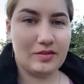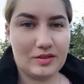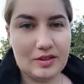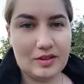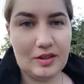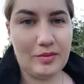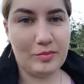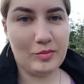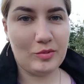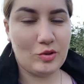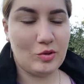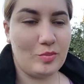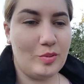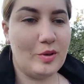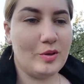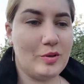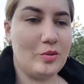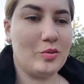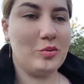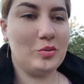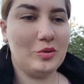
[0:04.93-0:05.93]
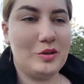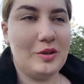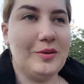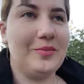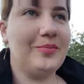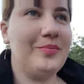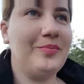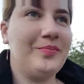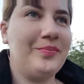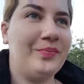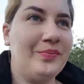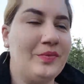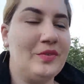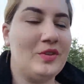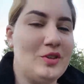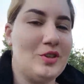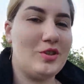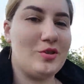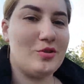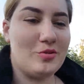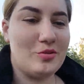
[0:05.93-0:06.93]
Всем доброе утро.
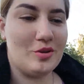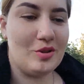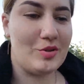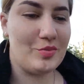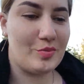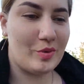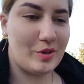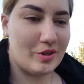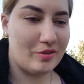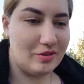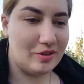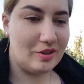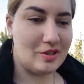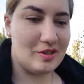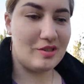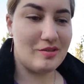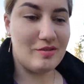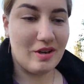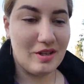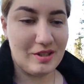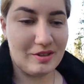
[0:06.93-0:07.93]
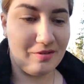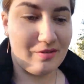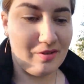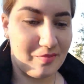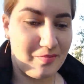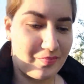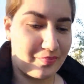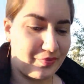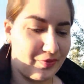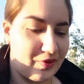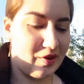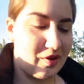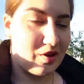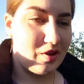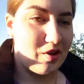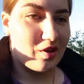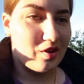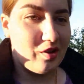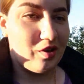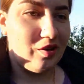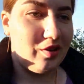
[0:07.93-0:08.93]
Сейчас у нас половина девятого.
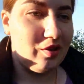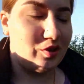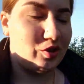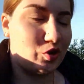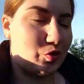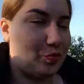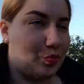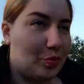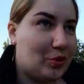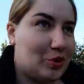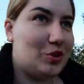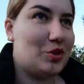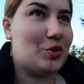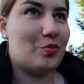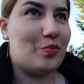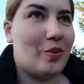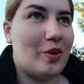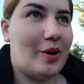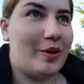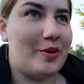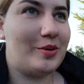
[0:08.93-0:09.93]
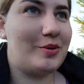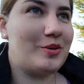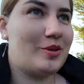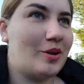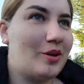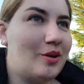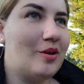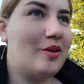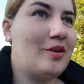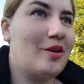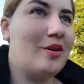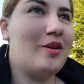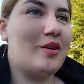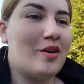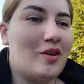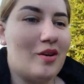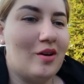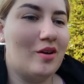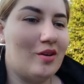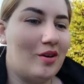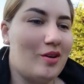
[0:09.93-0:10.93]
Я так просыпаюсь.
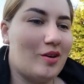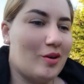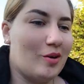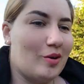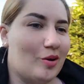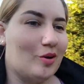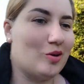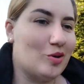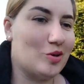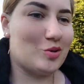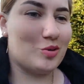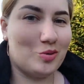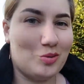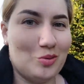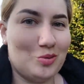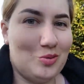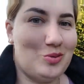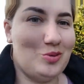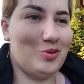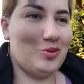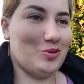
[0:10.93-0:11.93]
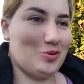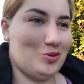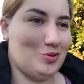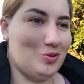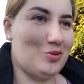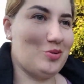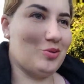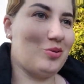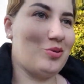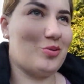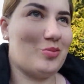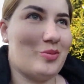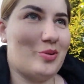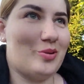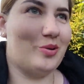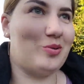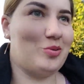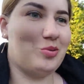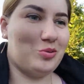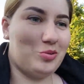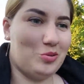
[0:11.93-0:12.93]
Смотрю, Денис еще дома. Я
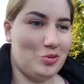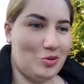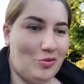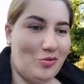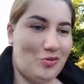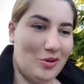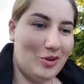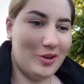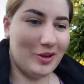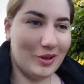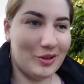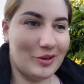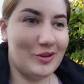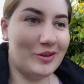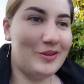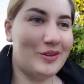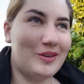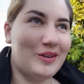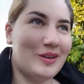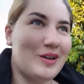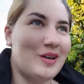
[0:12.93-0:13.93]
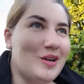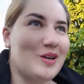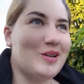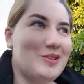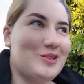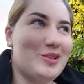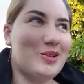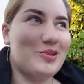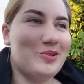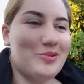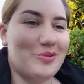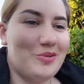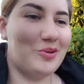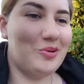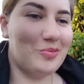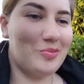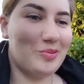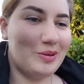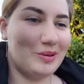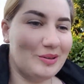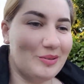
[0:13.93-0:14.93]
говорю, ты офигел. Я говорю,
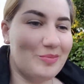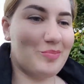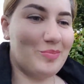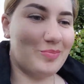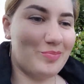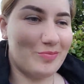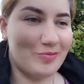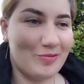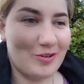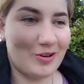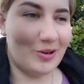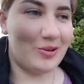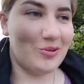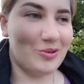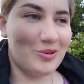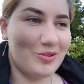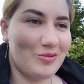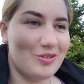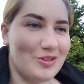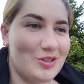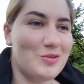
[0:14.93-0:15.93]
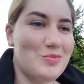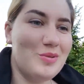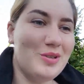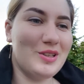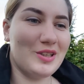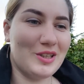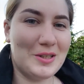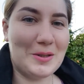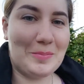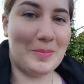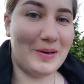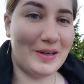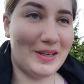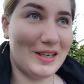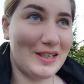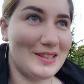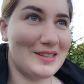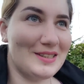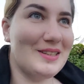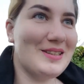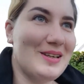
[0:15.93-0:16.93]
блин, в районе восьми надо
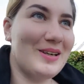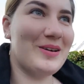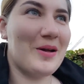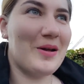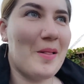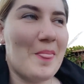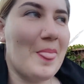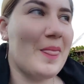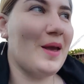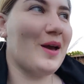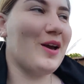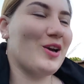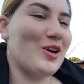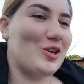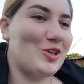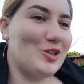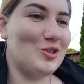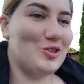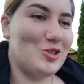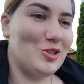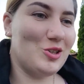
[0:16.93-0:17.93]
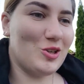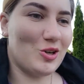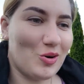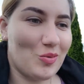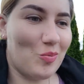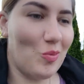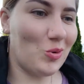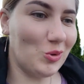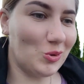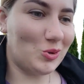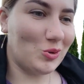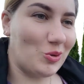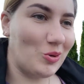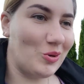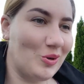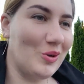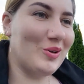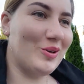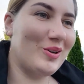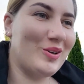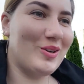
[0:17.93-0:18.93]
поесть. Идти на работу.
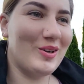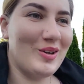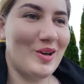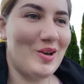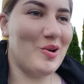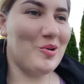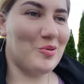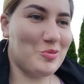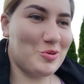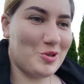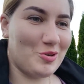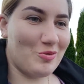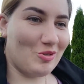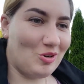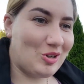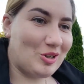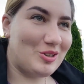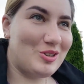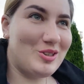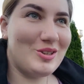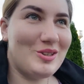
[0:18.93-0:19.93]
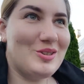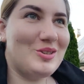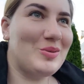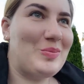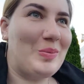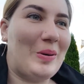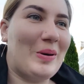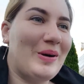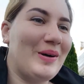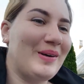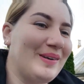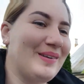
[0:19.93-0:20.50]
Уже выходить, типа.